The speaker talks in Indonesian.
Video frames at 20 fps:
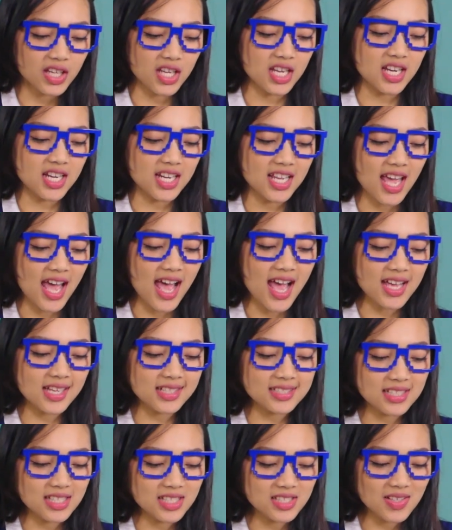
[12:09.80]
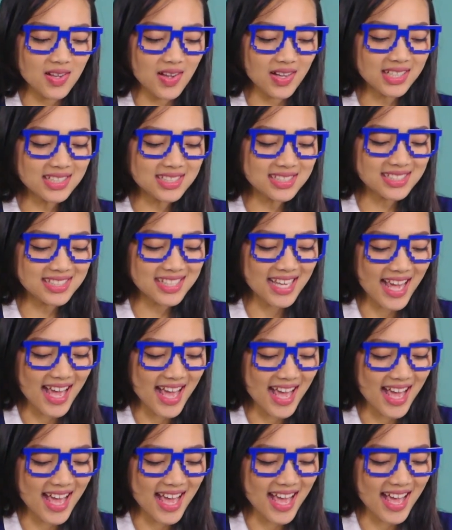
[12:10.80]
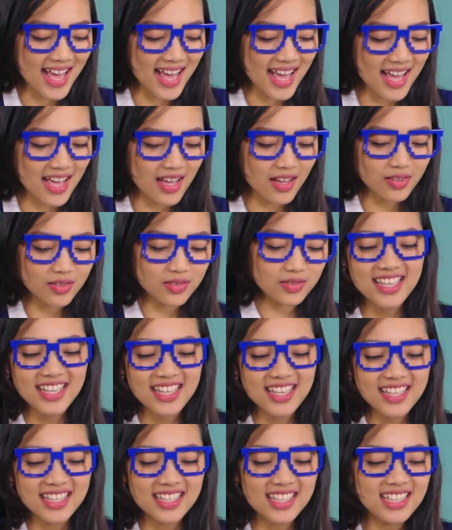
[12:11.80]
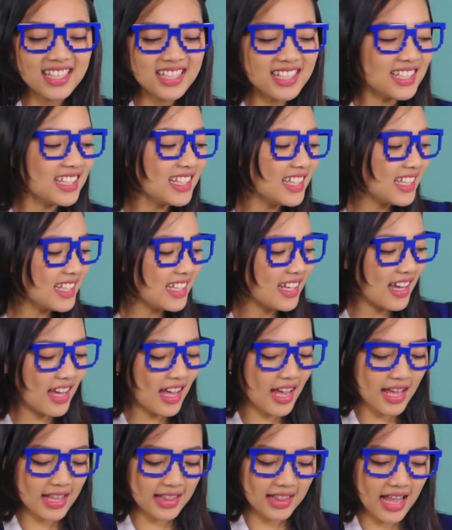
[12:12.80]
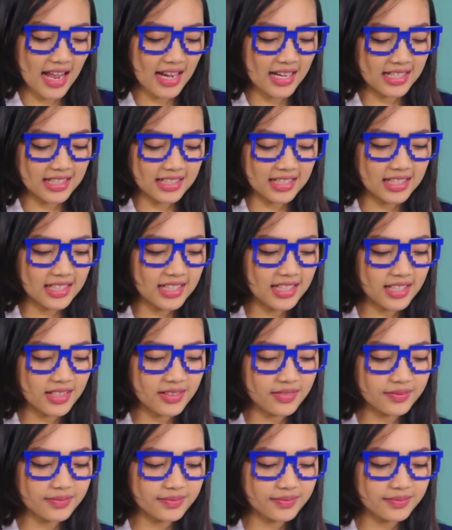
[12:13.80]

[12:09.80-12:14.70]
ini aksesorisnya. Ini yang kayak tadi,